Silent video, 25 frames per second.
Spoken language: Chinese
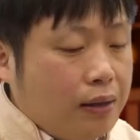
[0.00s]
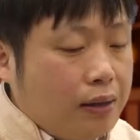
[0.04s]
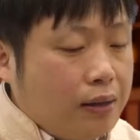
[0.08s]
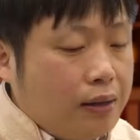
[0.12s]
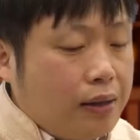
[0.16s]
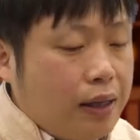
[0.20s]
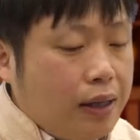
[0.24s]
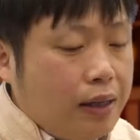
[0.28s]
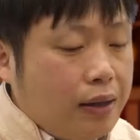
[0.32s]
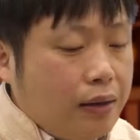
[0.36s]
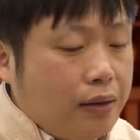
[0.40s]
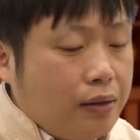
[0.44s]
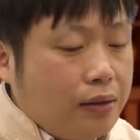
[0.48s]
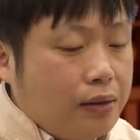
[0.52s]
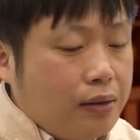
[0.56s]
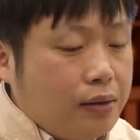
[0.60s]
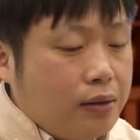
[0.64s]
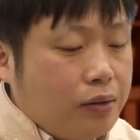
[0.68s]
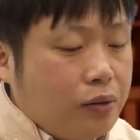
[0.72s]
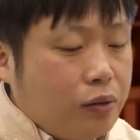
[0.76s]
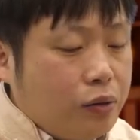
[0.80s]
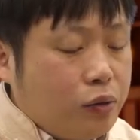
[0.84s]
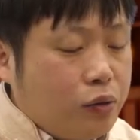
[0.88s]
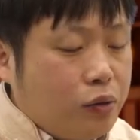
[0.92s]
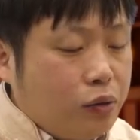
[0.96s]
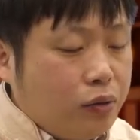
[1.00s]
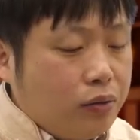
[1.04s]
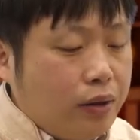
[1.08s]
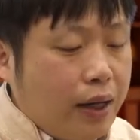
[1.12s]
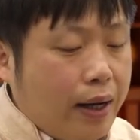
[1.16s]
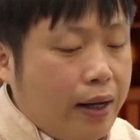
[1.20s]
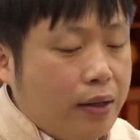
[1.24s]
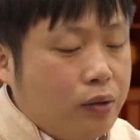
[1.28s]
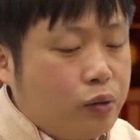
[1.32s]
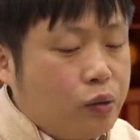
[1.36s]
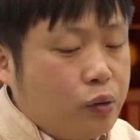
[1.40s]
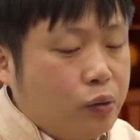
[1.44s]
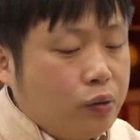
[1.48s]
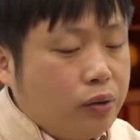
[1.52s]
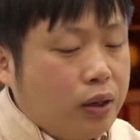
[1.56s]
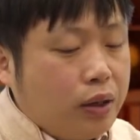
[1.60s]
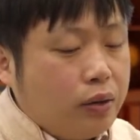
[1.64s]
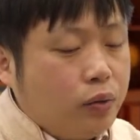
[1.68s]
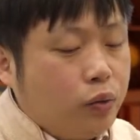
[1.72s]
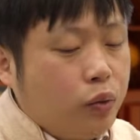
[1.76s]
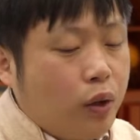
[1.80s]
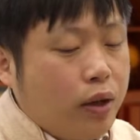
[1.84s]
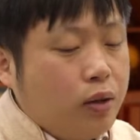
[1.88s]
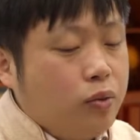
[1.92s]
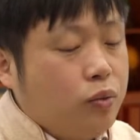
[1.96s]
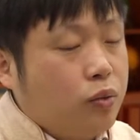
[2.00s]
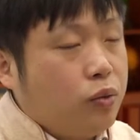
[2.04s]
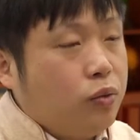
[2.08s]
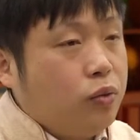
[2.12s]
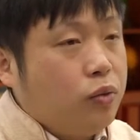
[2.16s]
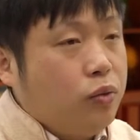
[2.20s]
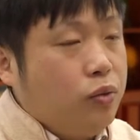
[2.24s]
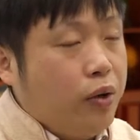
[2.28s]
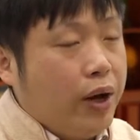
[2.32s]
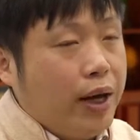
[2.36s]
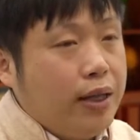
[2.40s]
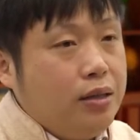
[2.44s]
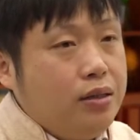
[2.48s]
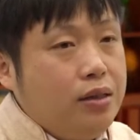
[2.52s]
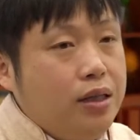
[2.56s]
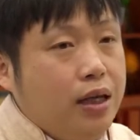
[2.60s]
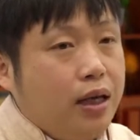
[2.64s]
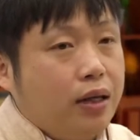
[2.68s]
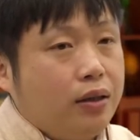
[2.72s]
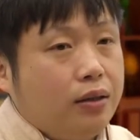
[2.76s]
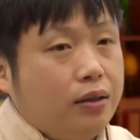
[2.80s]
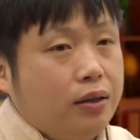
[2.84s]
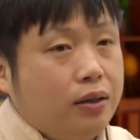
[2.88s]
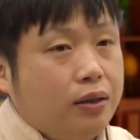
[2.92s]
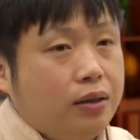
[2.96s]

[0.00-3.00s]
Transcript: 在宋太宗的端公元年，